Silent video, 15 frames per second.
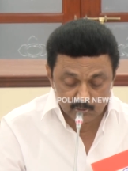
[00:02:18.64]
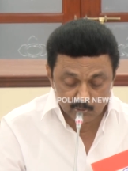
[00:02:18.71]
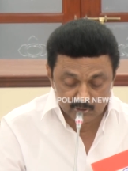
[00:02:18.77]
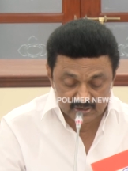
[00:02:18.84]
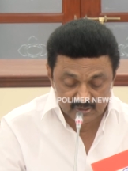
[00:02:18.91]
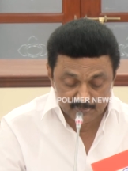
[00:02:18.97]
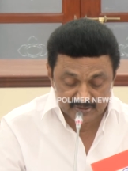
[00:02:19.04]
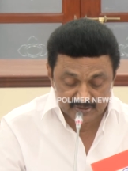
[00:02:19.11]

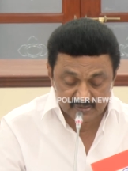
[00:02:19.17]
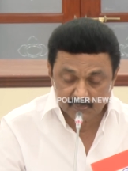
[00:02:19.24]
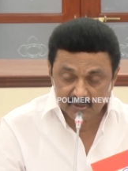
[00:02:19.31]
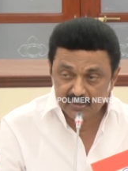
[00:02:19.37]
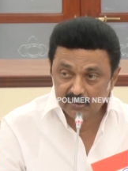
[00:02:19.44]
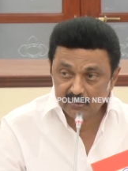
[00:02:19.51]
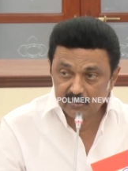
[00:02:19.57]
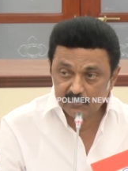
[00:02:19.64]
அனைத்து
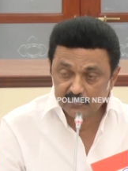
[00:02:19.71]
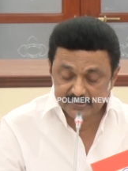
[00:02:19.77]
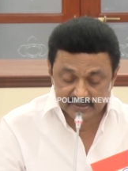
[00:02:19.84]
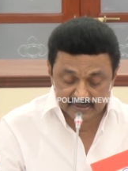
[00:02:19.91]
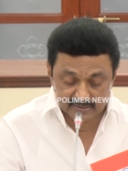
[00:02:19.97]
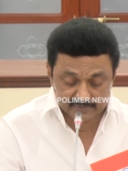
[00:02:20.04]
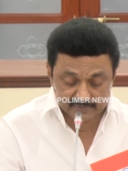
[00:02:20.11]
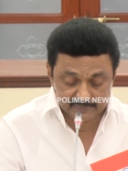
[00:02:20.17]
ஒடுக்கப்பட்ட
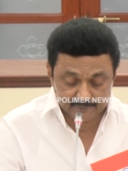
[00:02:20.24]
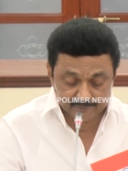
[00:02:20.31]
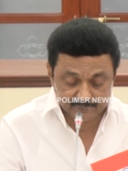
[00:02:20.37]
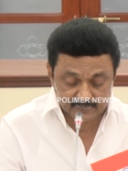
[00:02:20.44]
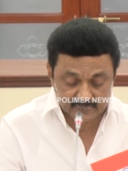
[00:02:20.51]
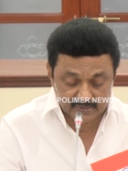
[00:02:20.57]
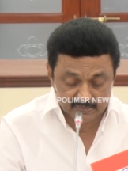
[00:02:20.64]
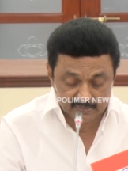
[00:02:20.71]
மக்களுக்கும் எதிரானது
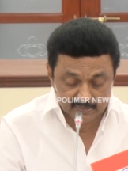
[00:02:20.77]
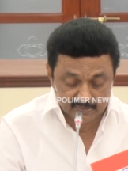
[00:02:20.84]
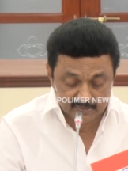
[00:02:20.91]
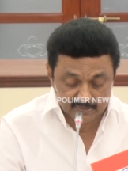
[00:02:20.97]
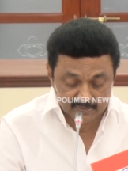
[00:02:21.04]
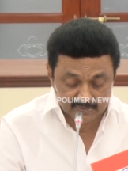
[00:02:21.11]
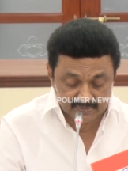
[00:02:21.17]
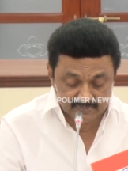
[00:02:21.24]

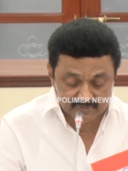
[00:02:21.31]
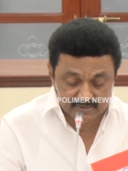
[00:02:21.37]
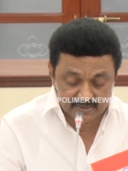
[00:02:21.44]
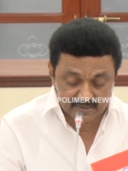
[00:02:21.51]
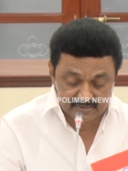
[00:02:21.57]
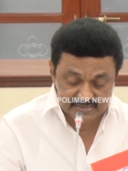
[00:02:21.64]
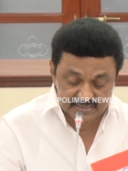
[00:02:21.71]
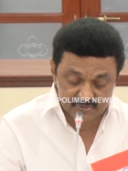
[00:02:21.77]

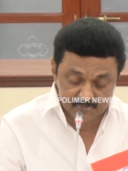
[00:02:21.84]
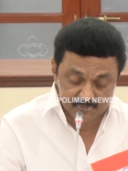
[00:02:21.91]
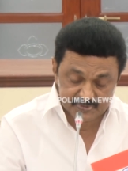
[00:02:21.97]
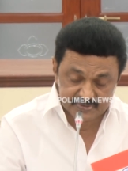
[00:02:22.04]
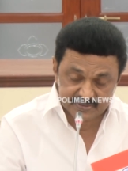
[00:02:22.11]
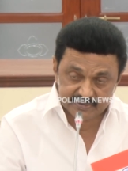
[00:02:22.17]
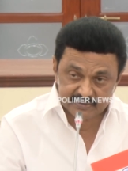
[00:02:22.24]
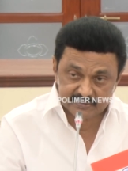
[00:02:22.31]
இந்திய
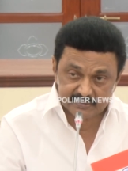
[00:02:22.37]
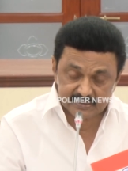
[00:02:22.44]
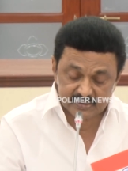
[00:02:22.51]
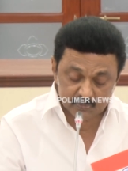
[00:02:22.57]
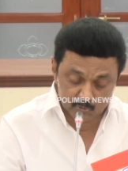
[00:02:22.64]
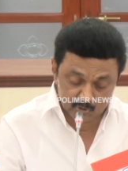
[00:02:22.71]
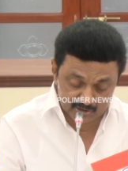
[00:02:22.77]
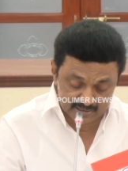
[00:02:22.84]
அரசியலமைப்பு
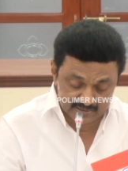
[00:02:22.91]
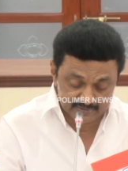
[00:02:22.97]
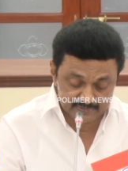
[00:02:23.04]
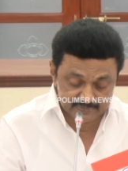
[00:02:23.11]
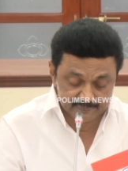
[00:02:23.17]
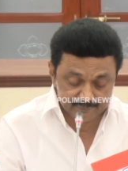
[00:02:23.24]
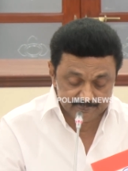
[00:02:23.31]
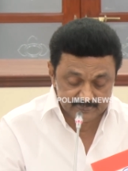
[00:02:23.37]
சட்டத்துக்கு
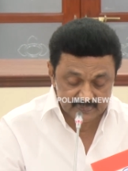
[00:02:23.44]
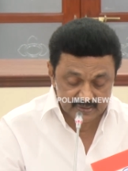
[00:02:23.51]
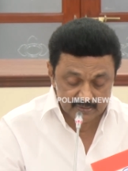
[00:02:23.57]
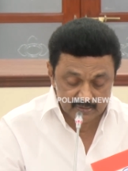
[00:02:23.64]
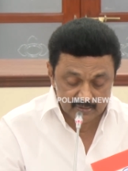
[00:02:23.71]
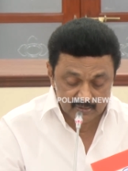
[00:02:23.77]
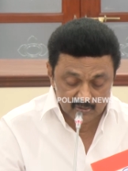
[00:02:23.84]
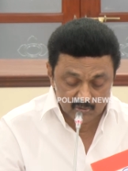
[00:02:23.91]
முரணானது
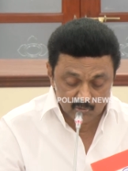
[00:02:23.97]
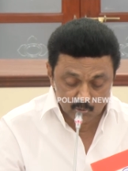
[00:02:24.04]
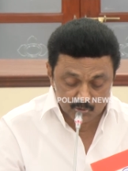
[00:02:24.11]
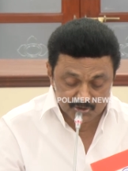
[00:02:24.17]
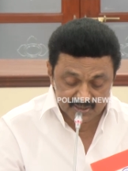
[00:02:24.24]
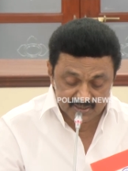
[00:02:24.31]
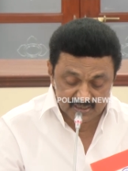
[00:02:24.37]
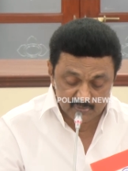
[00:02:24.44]

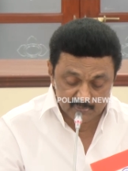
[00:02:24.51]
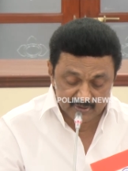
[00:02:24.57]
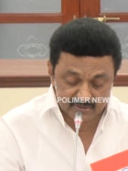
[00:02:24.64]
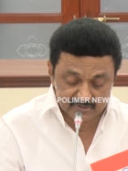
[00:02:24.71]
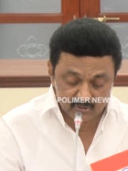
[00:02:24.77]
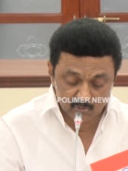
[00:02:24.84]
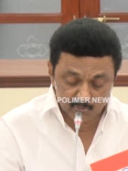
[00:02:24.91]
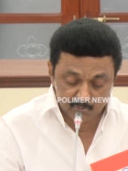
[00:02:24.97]

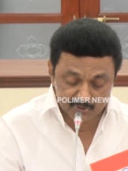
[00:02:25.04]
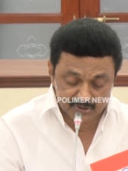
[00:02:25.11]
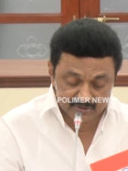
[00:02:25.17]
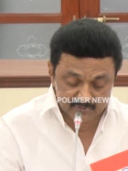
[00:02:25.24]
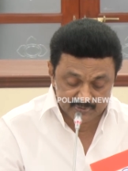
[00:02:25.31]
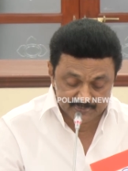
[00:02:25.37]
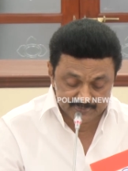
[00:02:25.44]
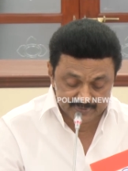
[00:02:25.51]
உச்சநீதிமன்றத்தின்
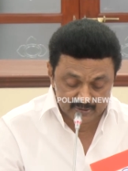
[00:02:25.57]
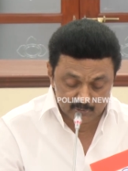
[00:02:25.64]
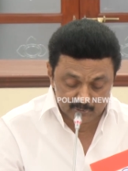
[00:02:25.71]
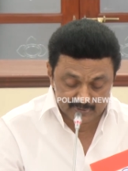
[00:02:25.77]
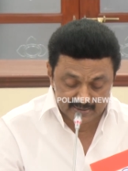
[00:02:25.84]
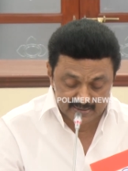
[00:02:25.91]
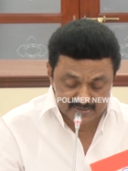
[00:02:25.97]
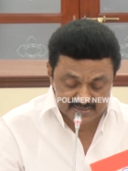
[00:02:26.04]
ஒன்பது
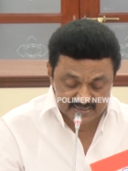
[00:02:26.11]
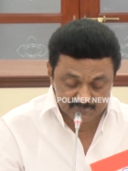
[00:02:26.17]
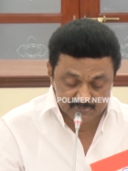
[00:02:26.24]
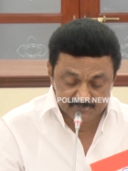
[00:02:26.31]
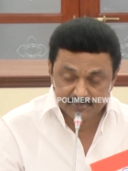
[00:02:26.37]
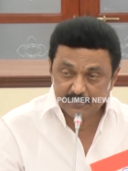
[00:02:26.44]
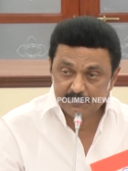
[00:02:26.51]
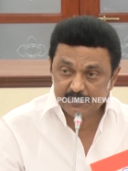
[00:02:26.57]
நீதிபதிகள் கொண்ட
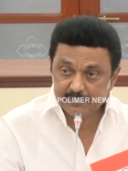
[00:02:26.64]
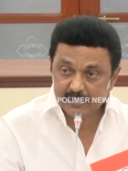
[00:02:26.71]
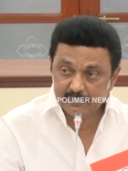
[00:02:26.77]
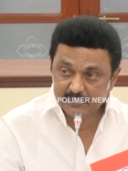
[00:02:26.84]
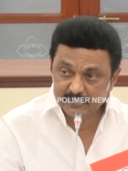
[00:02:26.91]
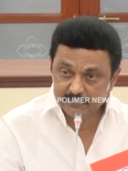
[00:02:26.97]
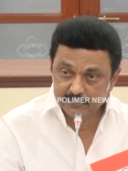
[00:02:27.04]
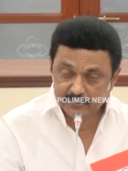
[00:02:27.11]
அரசியலமைப்பு
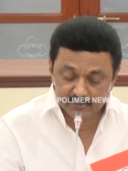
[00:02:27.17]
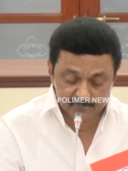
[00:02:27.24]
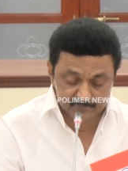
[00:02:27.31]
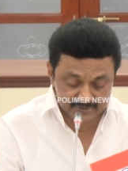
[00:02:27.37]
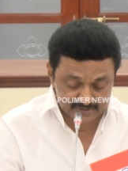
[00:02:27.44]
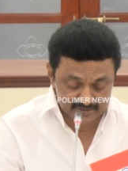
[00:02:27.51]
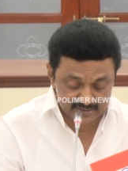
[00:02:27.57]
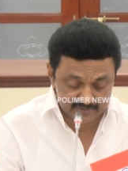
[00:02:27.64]

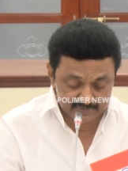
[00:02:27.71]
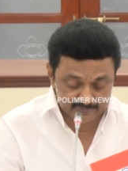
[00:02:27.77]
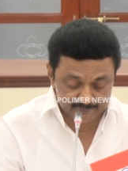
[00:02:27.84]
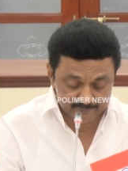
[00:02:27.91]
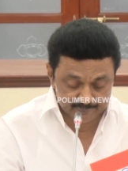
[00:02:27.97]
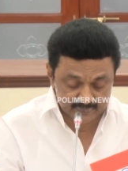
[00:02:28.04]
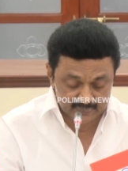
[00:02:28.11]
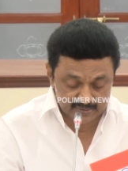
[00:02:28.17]
அமர்வுக்கும்
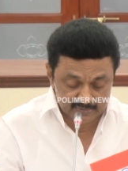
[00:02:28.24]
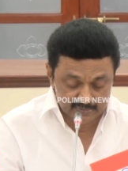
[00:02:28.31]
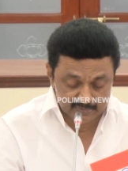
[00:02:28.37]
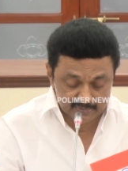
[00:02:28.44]
எதிரானது